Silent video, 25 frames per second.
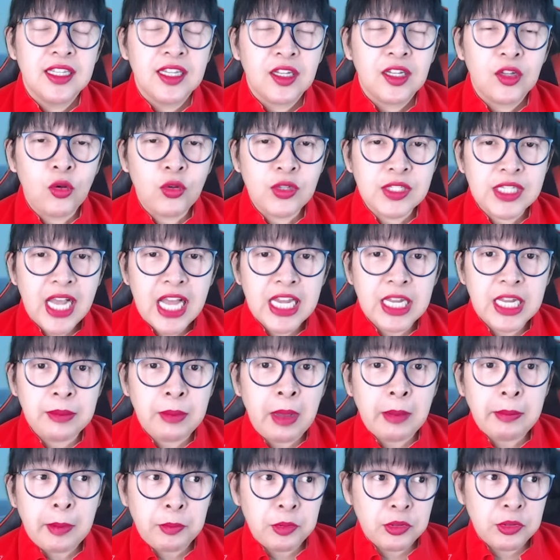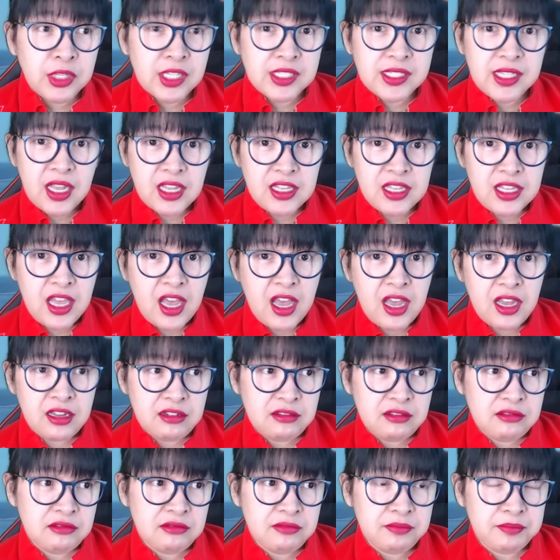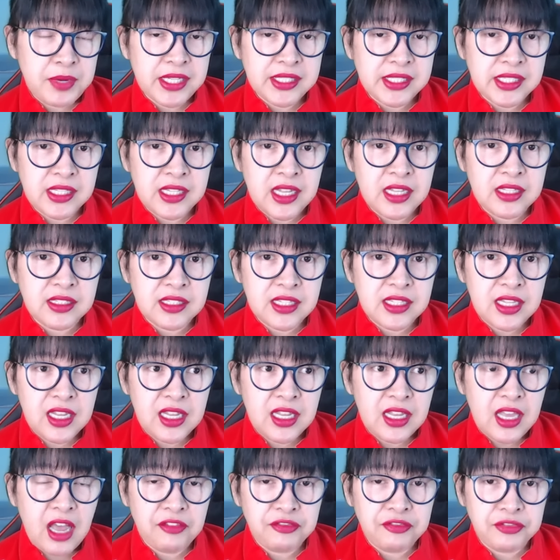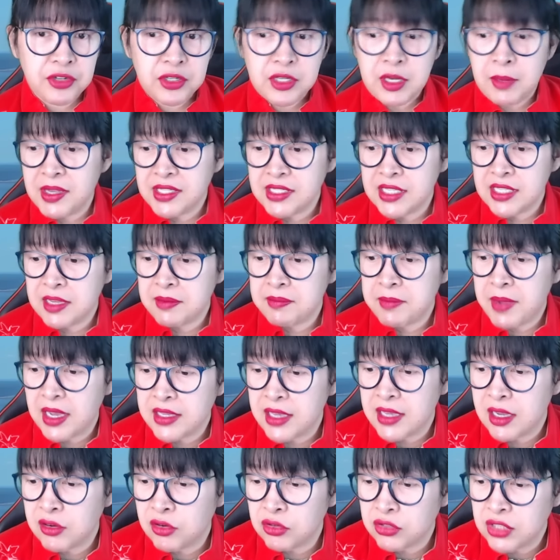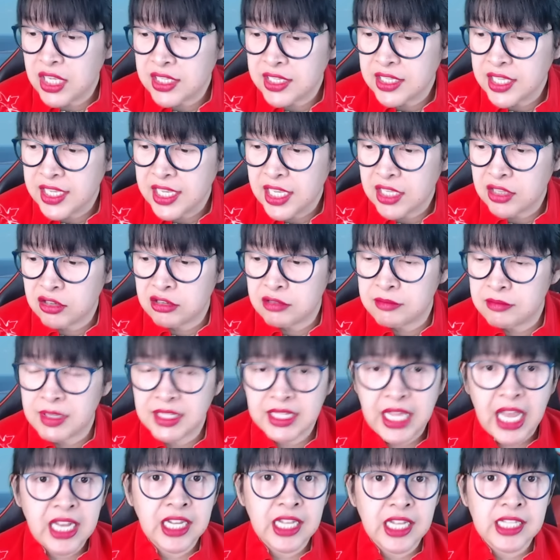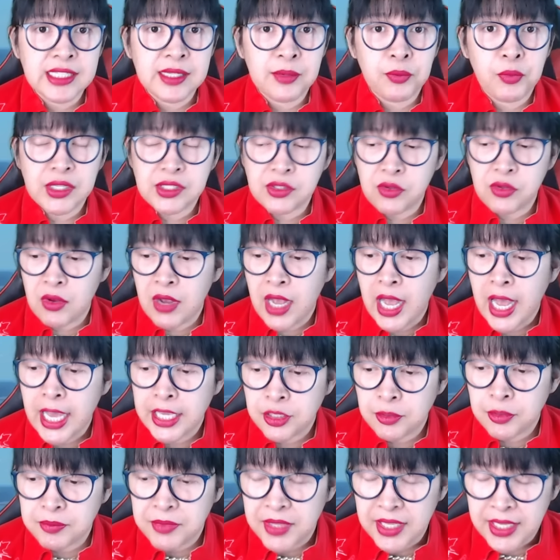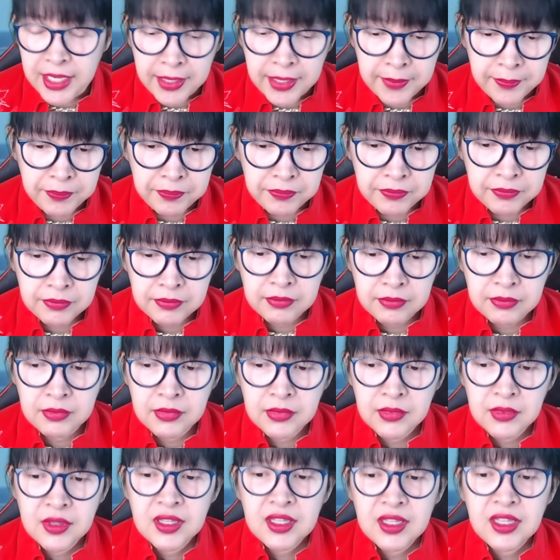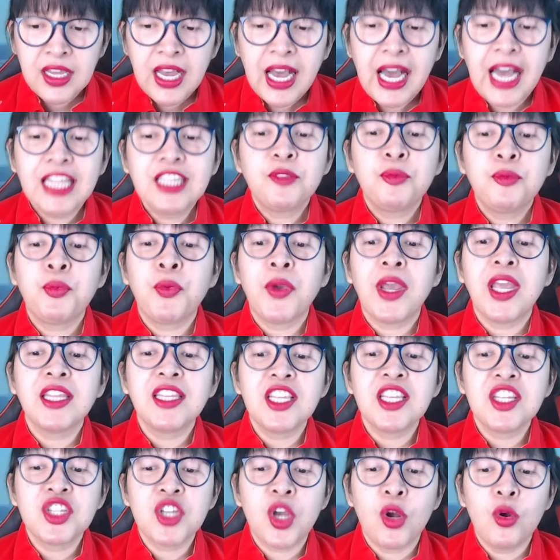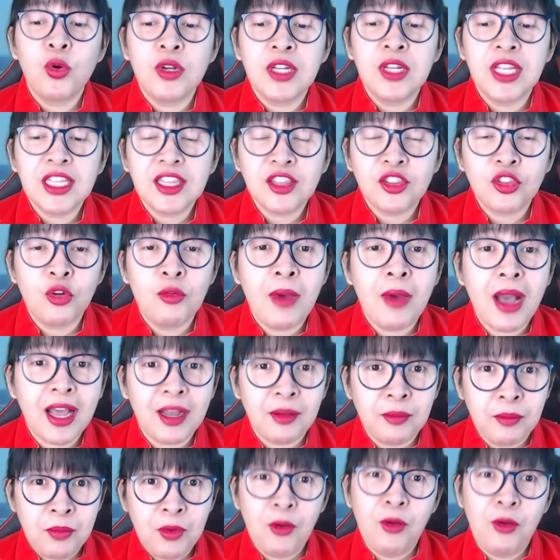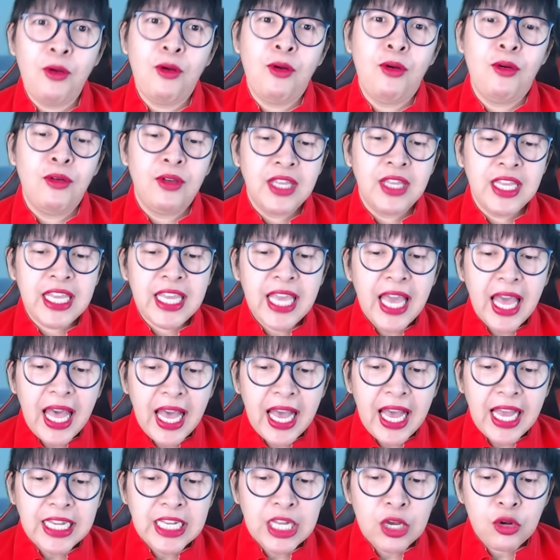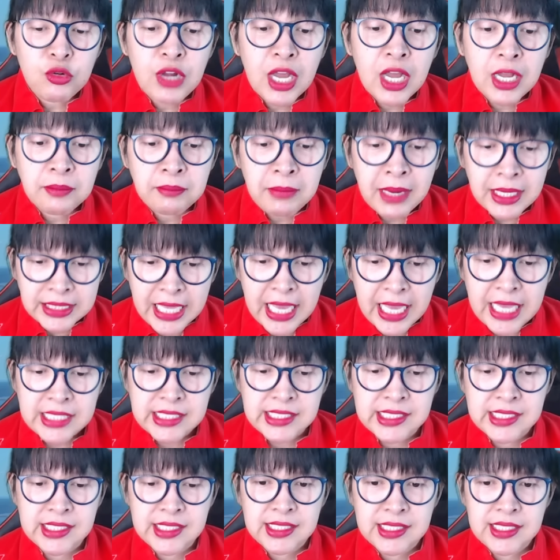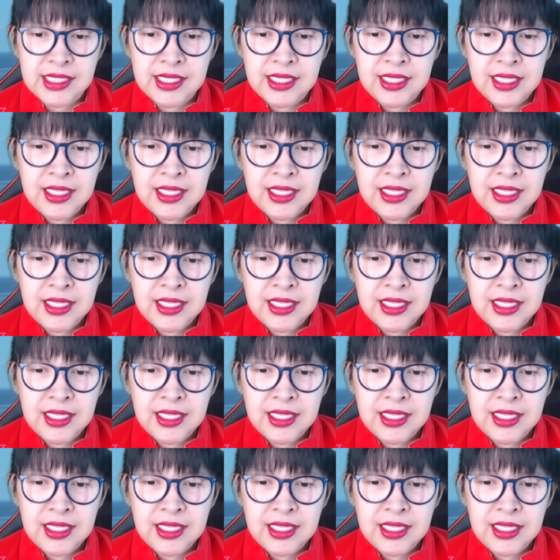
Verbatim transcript: kung sakaling mapapunta sa kanya ang presidency after na masipa yung kuting na yan or matanggal sa pwesto ang hayop na yan. At pwede siya ulit tumakbo. Iaalaw ng batas